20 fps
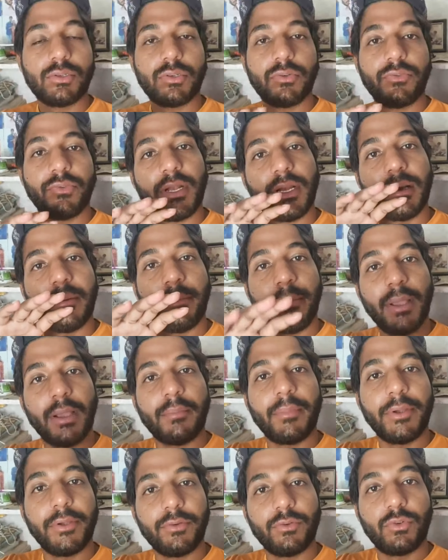सो वेलकम
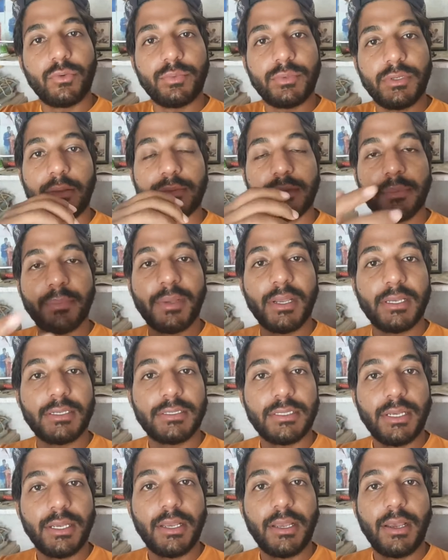बैक माय यूट्यूब चैनल सब
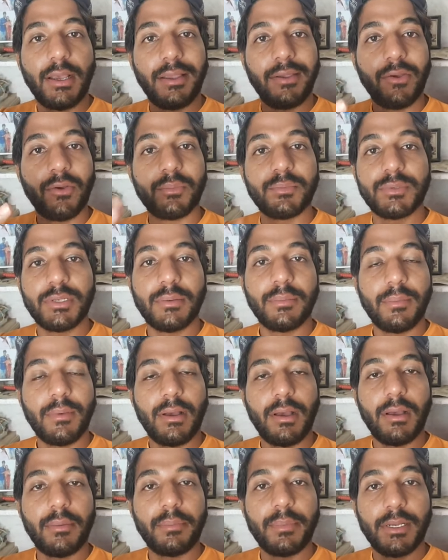कैसे हैं आई होप सब
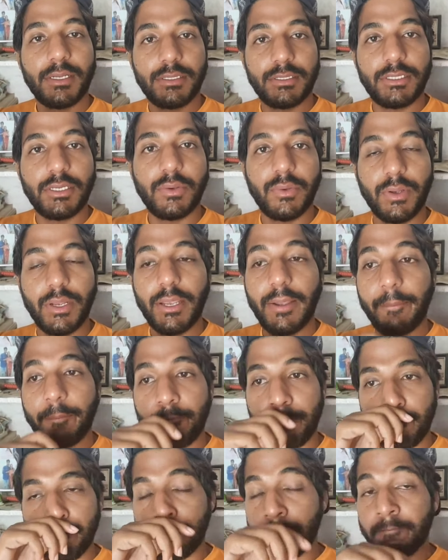आप अच्छे होंगे
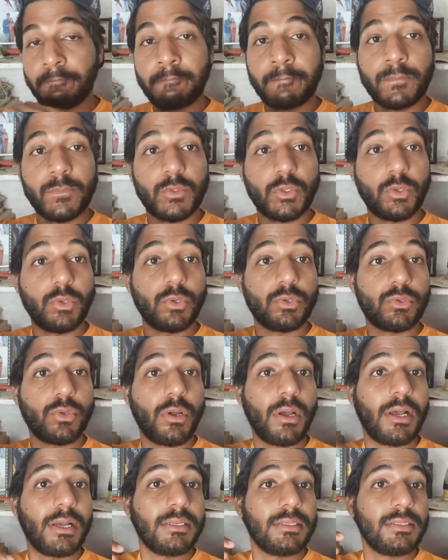सो so,
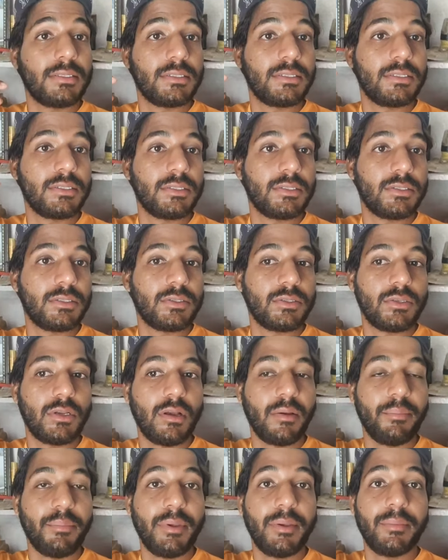दोस्तों आज
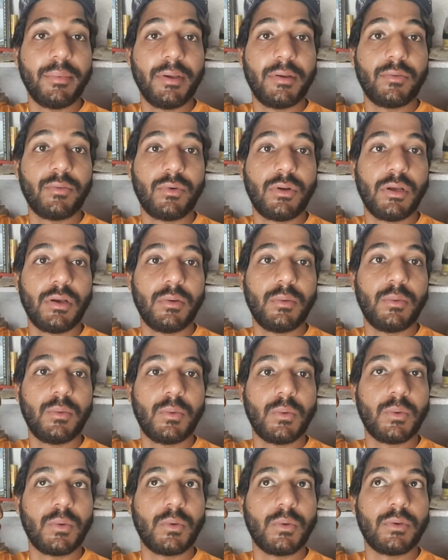अभी मैं उठाऊँ
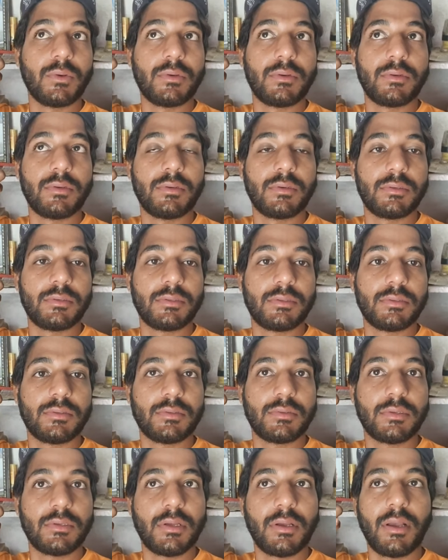
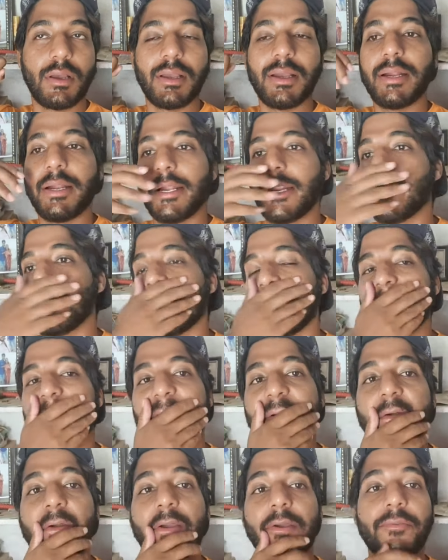और एक घंटे हो गए
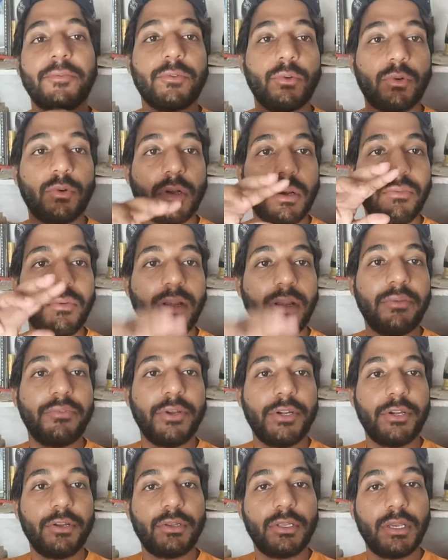मेरे को एक कल वाली
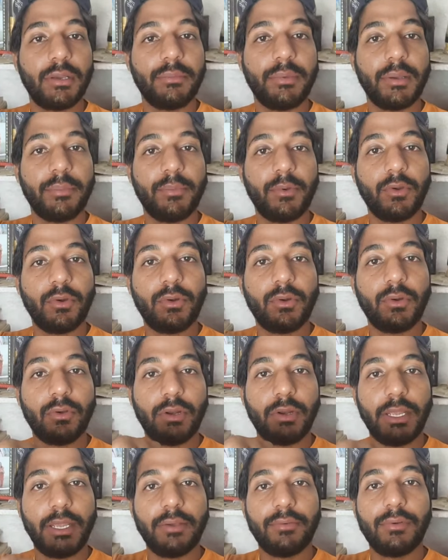वीडियो थी अभी अपलोड हो
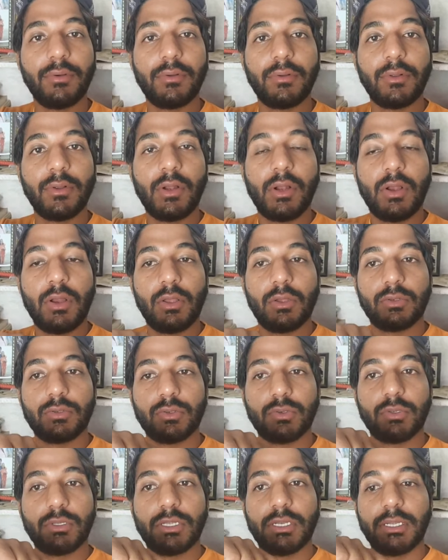रही है वो
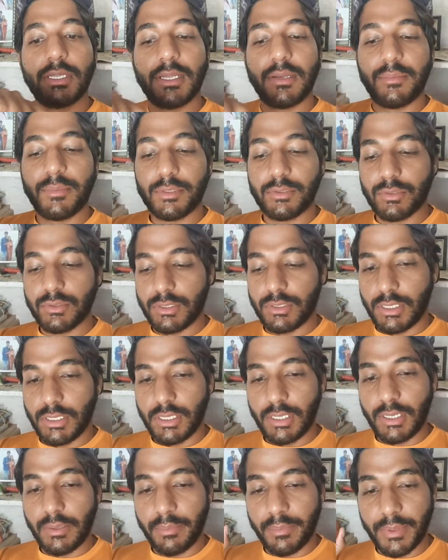सो so, इतनी देर में सोच रहा
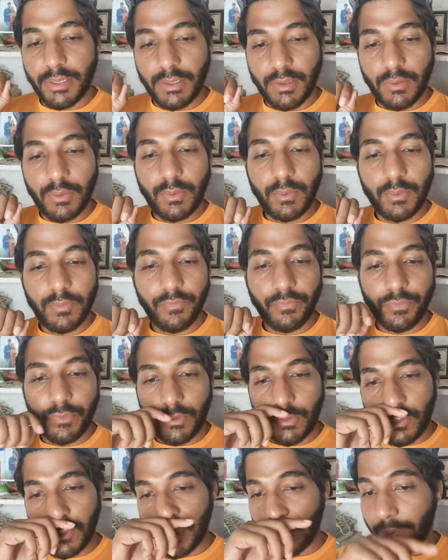था कि पढ़ लूँ
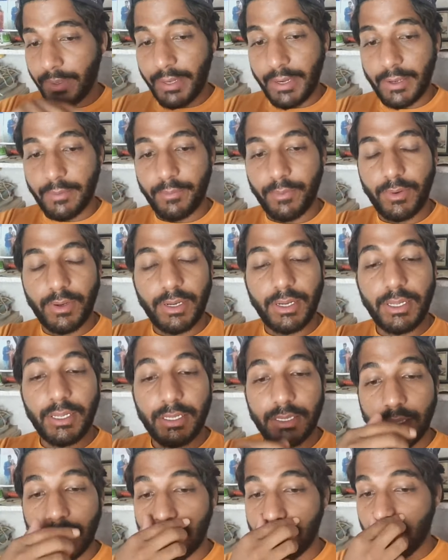तो मेरी एक पुरानी
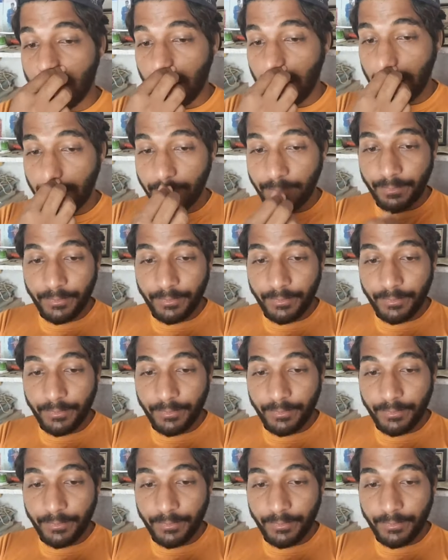किताब थी